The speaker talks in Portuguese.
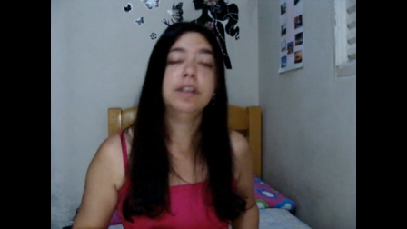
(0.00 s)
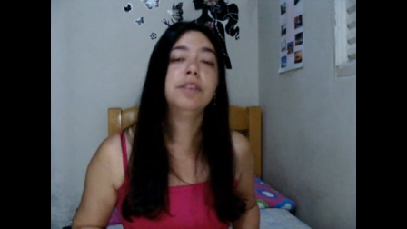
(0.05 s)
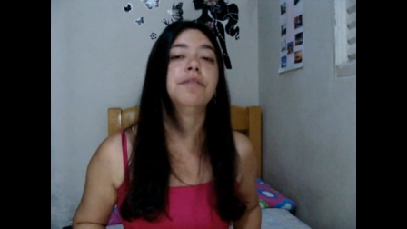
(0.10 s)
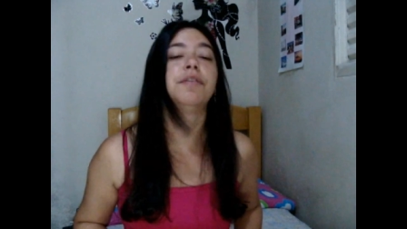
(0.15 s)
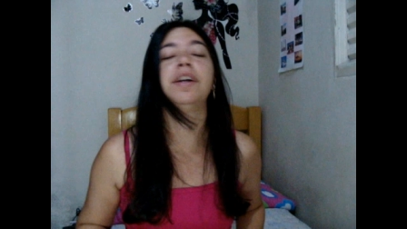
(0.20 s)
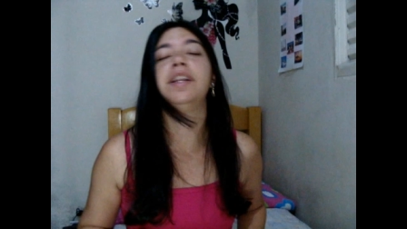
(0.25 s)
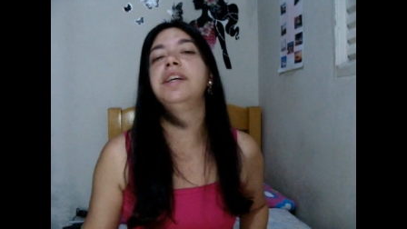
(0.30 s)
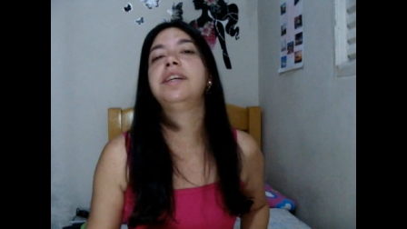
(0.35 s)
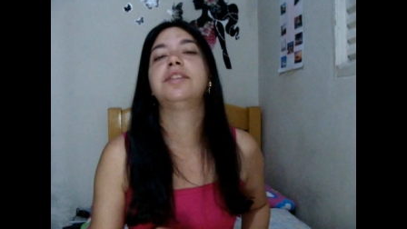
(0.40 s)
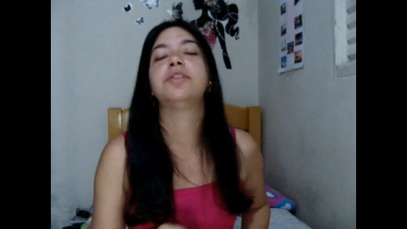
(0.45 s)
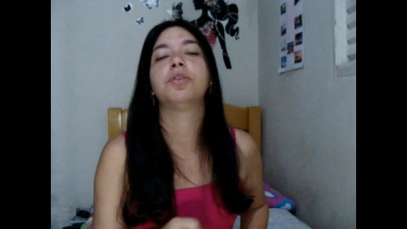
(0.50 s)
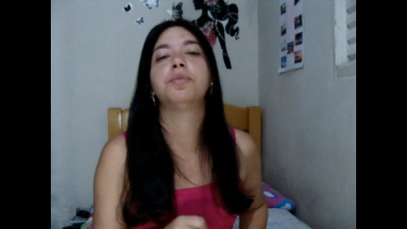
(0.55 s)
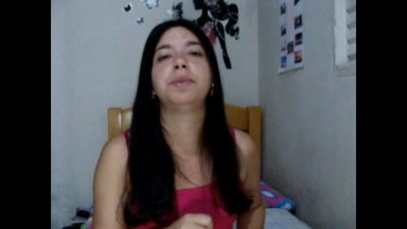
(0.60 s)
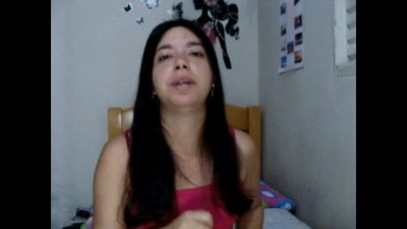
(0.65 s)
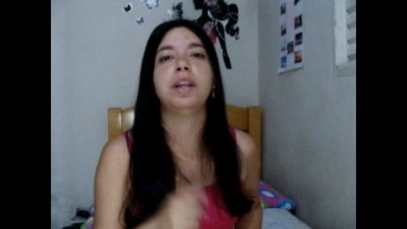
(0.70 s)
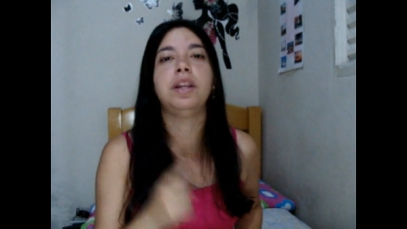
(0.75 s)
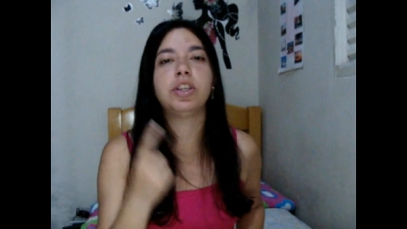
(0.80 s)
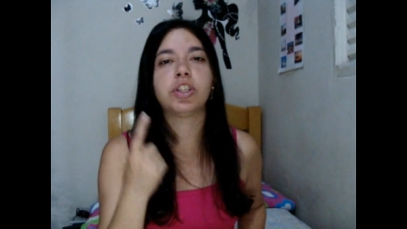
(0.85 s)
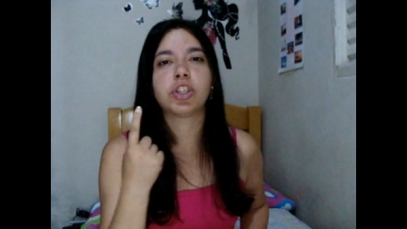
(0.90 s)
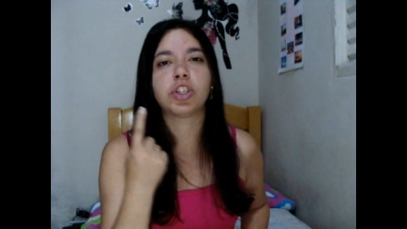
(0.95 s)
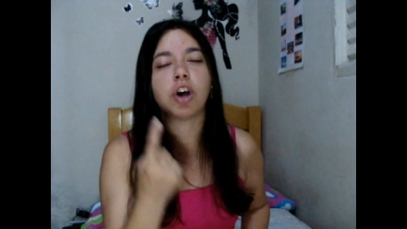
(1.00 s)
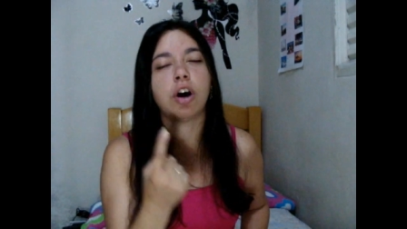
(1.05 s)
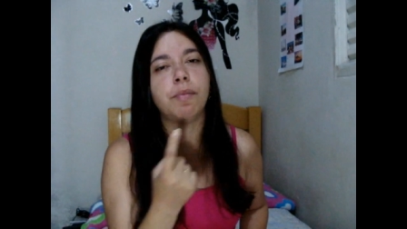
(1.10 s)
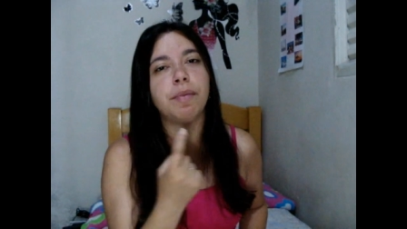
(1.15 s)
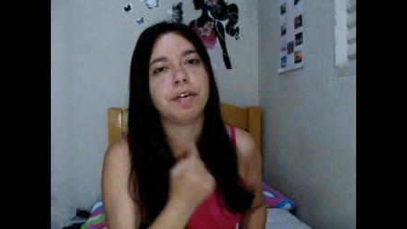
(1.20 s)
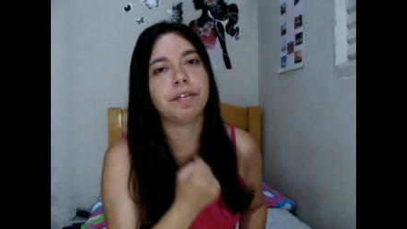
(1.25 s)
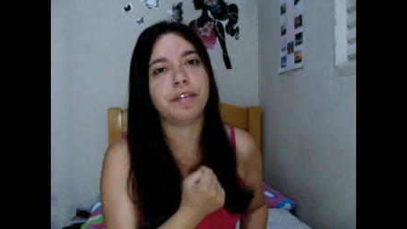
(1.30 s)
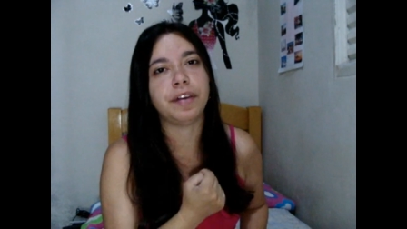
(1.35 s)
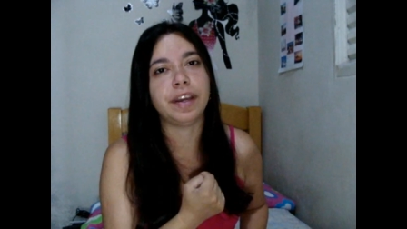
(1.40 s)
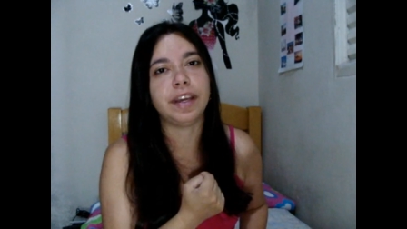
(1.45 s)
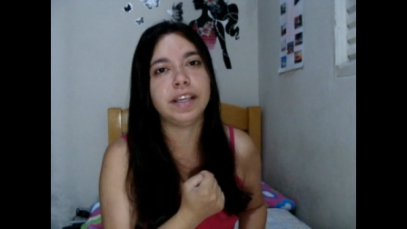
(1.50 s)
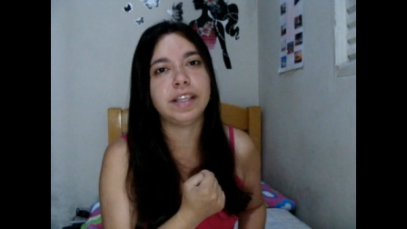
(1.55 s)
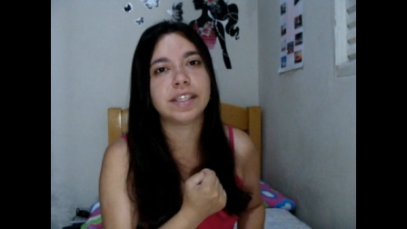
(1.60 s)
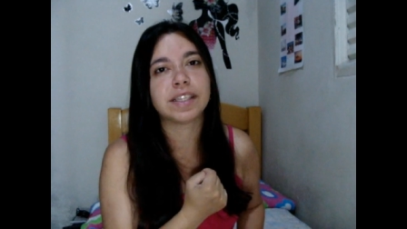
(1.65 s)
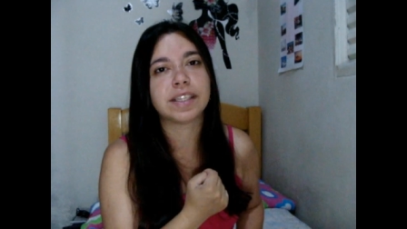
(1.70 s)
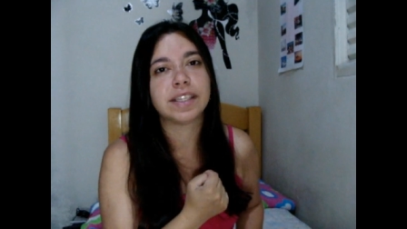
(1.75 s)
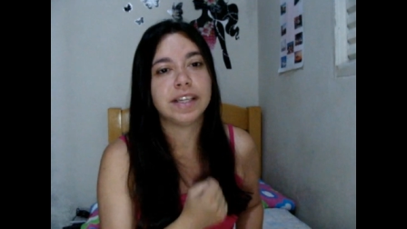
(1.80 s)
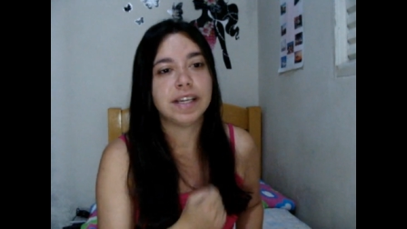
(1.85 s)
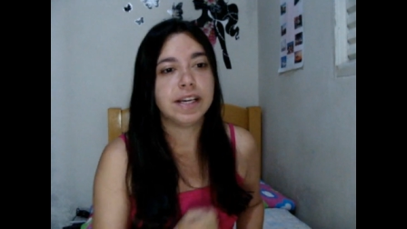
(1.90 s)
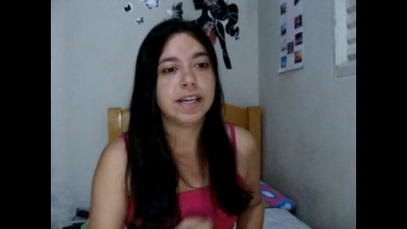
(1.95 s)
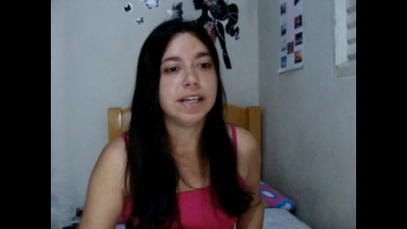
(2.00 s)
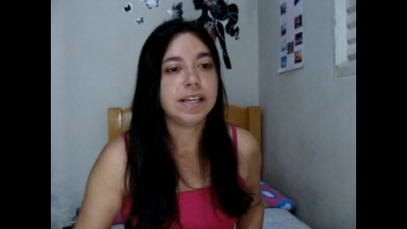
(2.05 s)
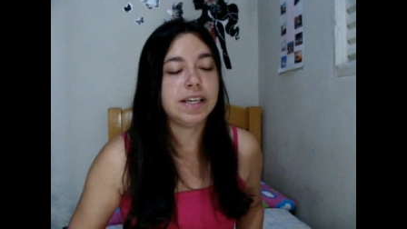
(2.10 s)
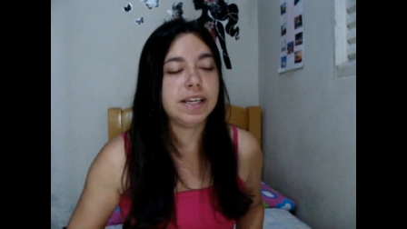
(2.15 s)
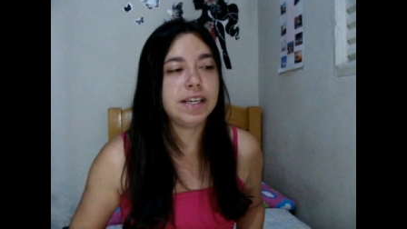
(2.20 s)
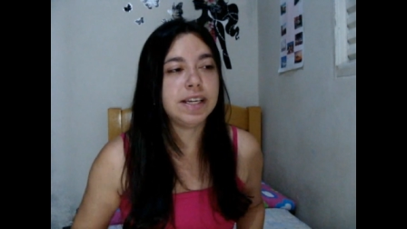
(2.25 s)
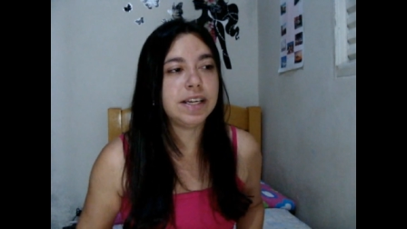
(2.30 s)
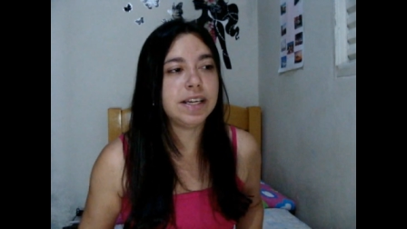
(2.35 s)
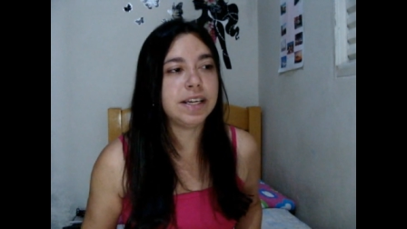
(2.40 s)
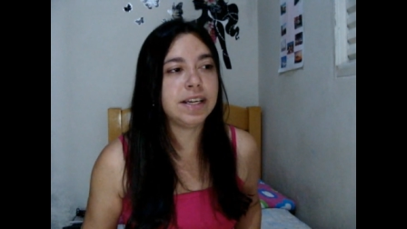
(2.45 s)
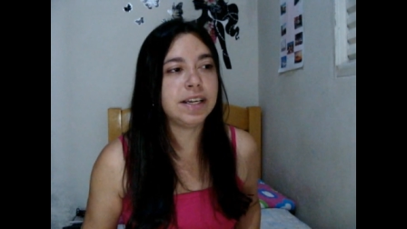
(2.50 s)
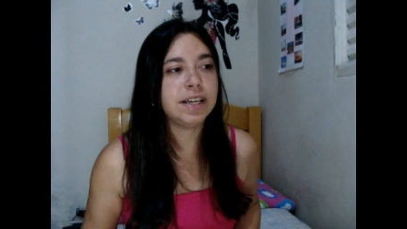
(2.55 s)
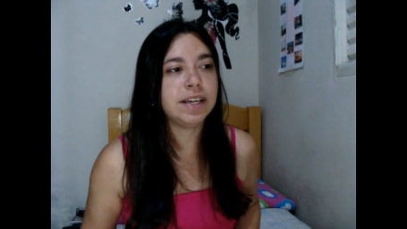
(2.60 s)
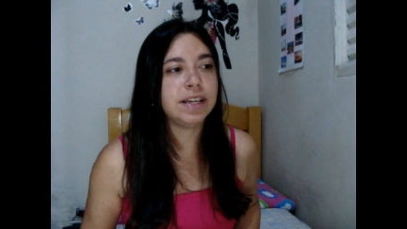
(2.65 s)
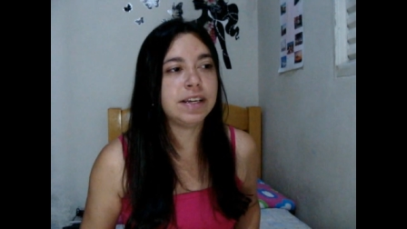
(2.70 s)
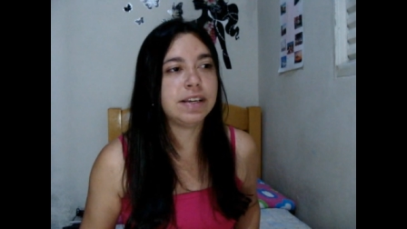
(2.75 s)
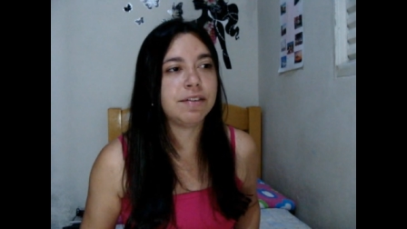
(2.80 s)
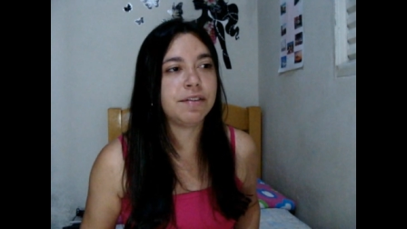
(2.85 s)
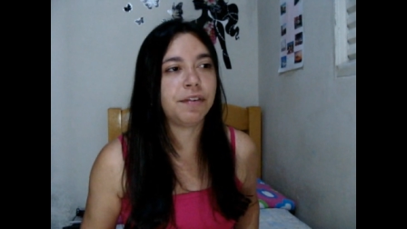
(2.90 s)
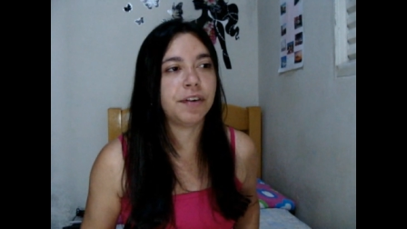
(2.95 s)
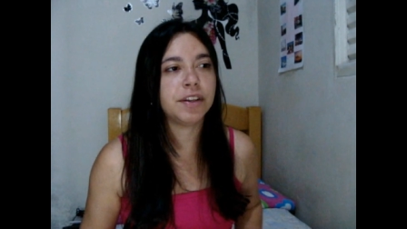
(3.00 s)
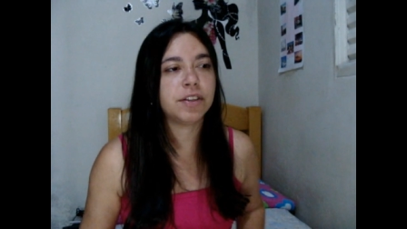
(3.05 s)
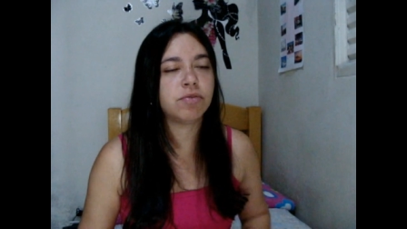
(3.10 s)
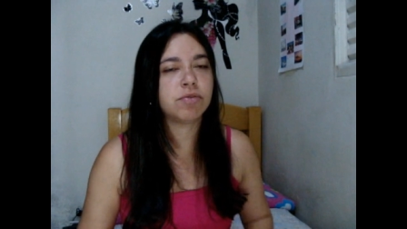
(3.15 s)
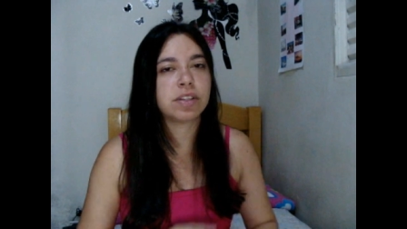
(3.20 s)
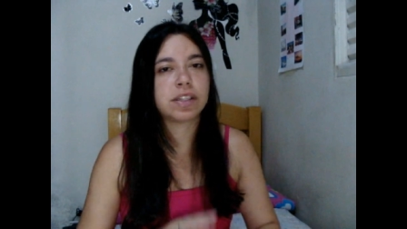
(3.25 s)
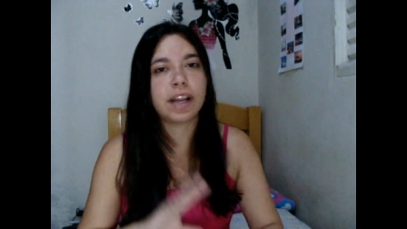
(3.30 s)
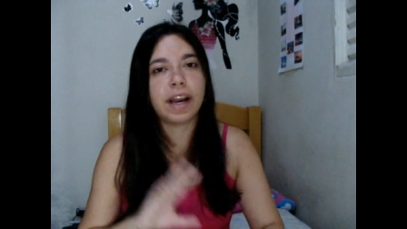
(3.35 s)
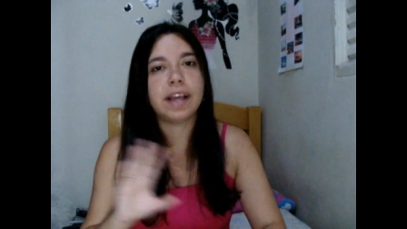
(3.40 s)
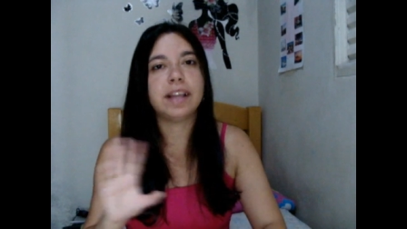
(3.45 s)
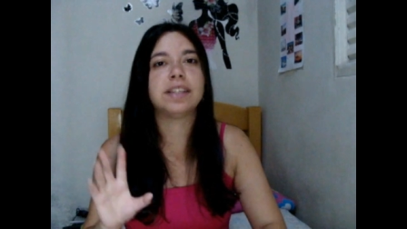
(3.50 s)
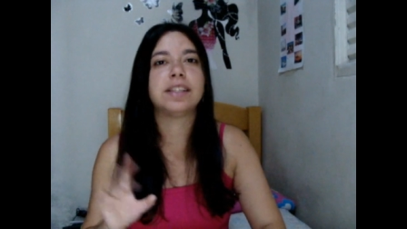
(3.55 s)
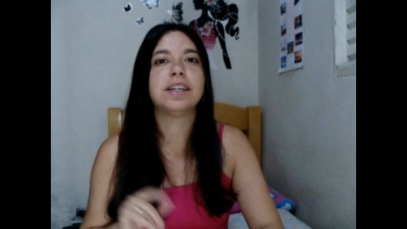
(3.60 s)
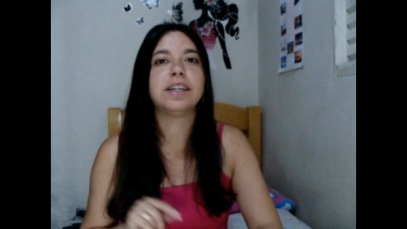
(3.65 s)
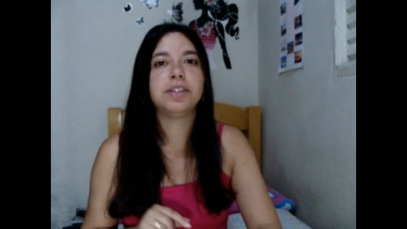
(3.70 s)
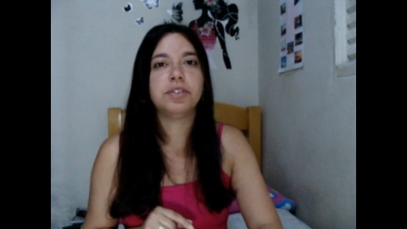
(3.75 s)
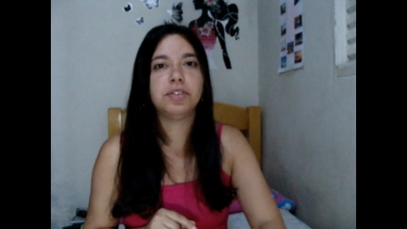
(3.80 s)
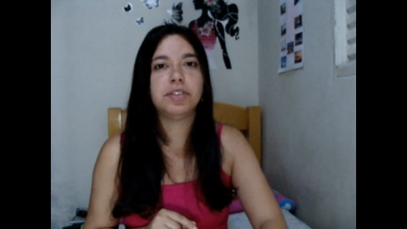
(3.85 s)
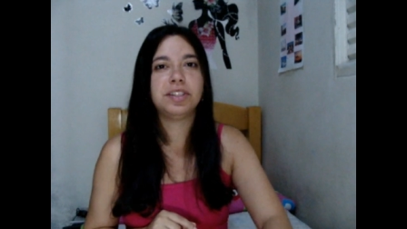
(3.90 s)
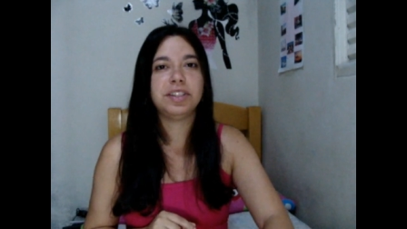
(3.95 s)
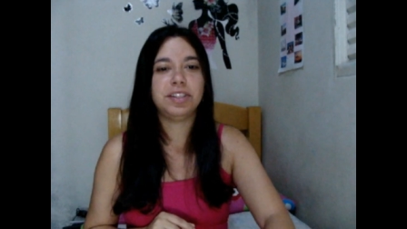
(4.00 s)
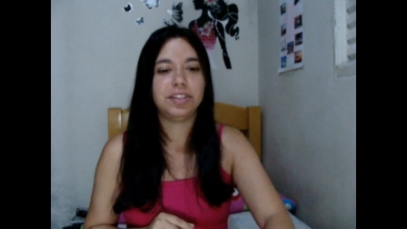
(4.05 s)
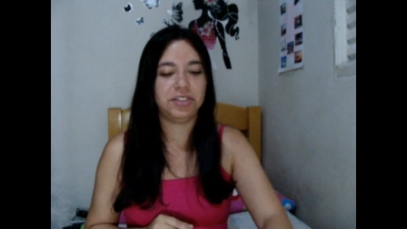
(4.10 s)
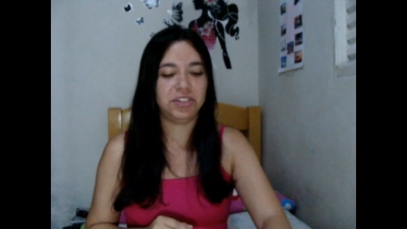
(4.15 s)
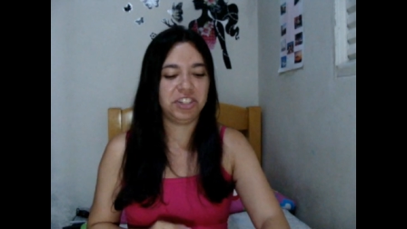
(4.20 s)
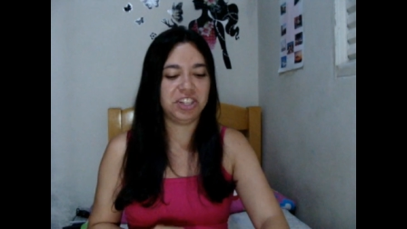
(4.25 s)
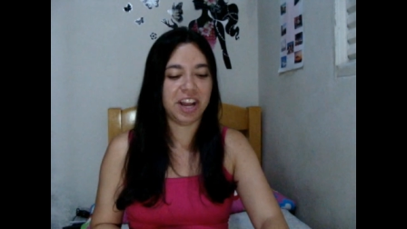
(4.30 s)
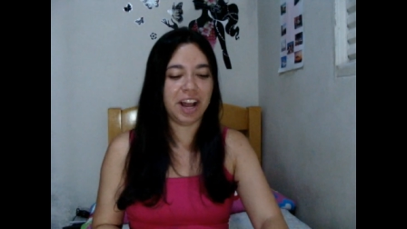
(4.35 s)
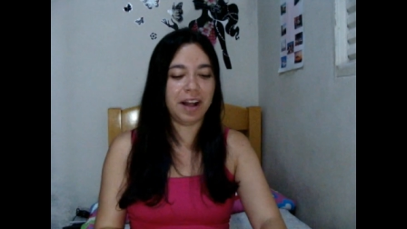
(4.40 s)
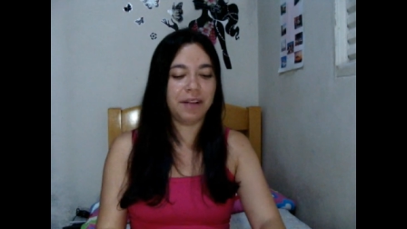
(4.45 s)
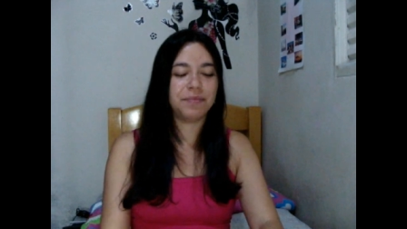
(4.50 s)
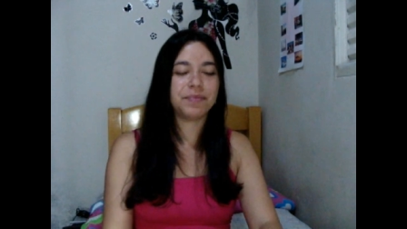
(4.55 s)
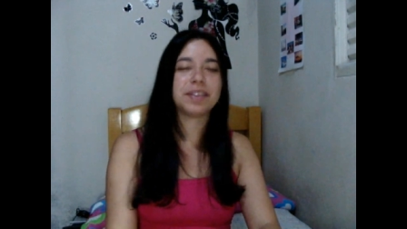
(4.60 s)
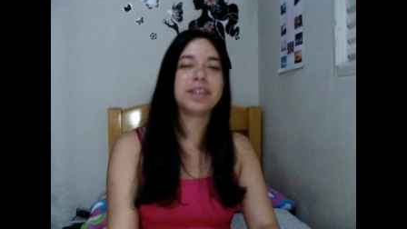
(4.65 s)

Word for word: Falei sobre ele só uma vez e faz uns três anos isso já.